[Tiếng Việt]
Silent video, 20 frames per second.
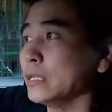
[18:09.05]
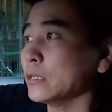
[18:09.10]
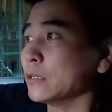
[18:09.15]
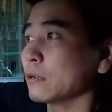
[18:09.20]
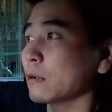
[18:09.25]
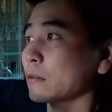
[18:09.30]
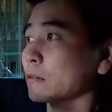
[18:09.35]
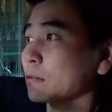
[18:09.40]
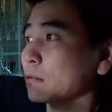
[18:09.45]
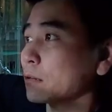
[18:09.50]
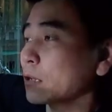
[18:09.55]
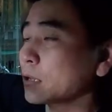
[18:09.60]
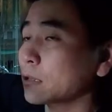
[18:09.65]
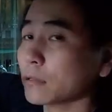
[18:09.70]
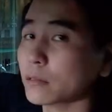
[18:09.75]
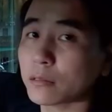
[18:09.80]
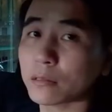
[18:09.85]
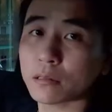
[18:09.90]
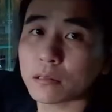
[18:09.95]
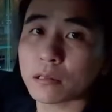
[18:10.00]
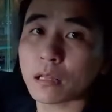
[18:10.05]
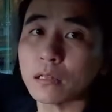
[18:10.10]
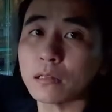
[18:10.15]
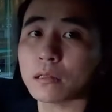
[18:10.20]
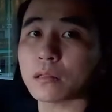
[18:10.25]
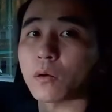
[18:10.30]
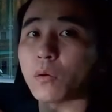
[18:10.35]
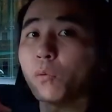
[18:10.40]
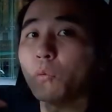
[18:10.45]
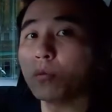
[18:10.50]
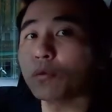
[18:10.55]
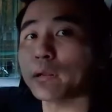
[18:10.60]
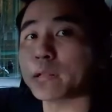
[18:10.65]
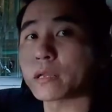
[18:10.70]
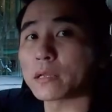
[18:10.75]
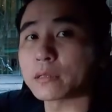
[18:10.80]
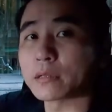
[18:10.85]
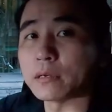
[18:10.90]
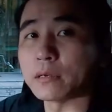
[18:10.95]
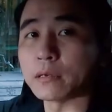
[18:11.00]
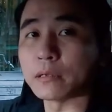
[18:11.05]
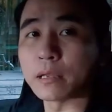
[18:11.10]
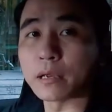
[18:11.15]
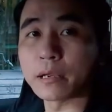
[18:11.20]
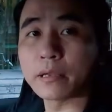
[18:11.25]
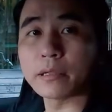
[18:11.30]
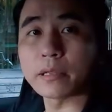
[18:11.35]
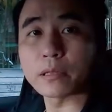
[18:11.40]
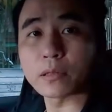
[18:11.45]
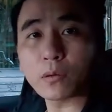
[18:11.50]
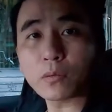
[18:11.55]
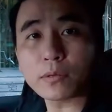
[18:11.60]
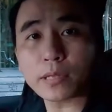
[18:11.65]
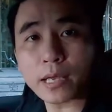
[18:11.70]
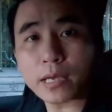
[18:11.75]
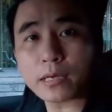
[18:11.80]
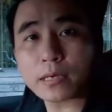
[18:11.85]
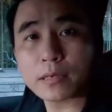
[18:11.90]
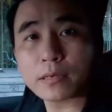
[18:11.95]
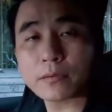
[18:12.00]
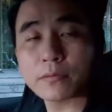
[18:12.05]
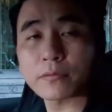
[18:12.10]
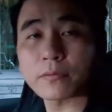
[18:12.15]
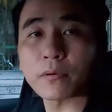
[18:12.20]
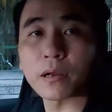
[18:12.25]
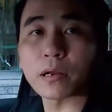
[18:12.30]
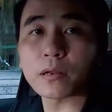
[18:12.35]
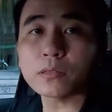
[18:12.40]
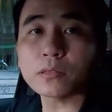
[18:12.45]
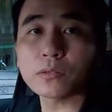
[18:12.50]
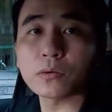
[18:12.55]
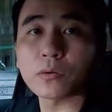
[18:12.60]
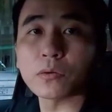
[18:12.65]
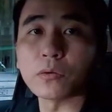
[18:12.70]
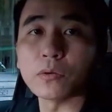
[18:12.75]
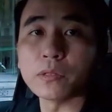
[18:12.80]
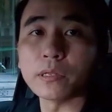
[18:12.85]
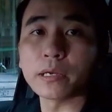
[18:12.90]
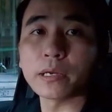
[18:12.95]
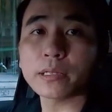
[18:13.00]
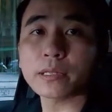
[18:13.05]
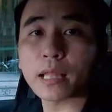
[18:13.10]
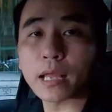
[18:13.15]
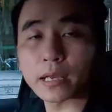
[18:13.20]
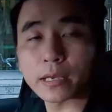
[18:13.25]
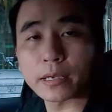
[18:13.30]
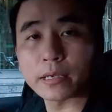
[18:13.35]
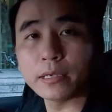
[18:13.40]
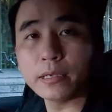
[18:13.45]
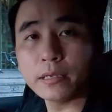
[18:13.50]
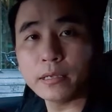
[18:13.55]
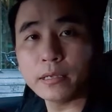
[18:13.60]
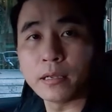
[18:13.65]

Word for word: nó tích tích tụ từ từ những cái gì tốt nhất và nó xua đuổi những cái tà khí